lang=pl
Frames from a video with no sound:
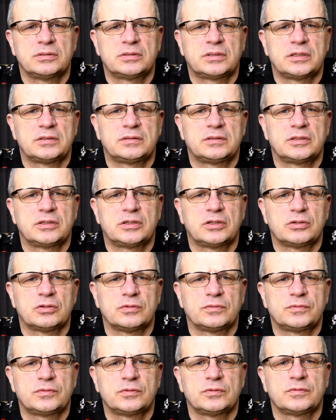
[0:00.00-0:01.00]
testy
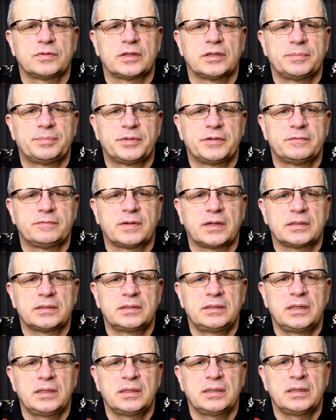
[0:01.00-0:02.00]
kierowców, ale
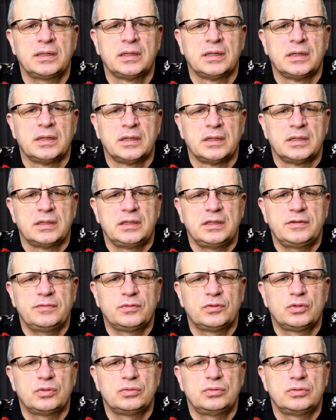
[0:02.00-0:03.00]
prywatnie i w
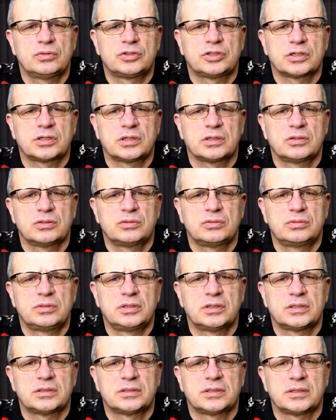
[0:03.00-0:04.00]
grudniu czeka go
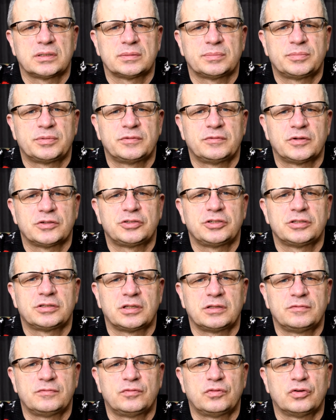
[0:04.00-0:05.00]
drugi etap, właśnie
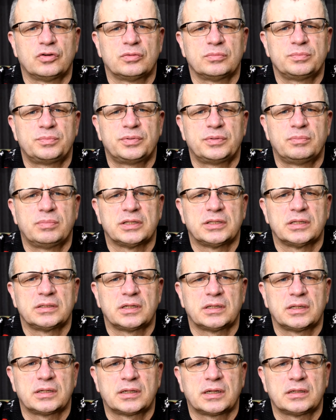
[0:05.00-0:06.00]
ten WOMP,
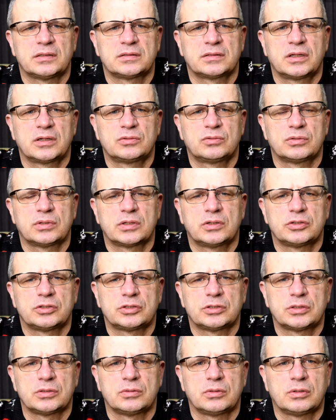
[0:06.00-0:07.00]
badania lekarskie, którego
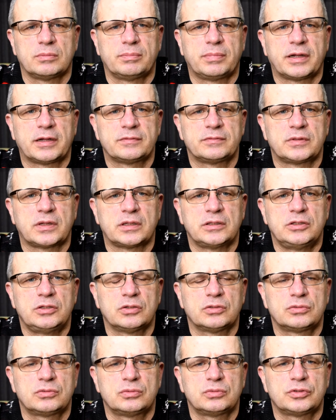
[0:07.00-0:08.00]
się obawia. I
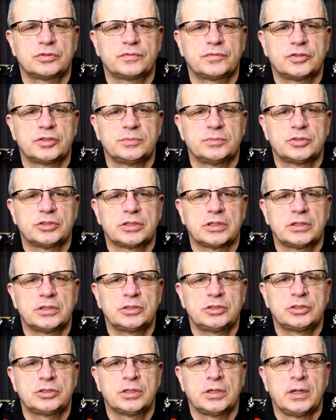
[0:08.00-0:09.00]
otóż w czym
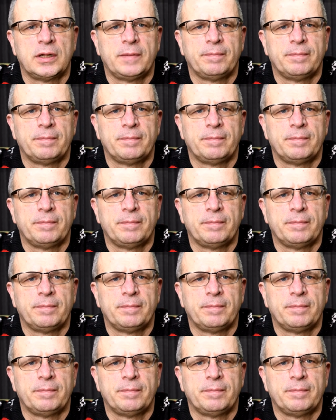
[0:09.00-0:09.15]
rzecz?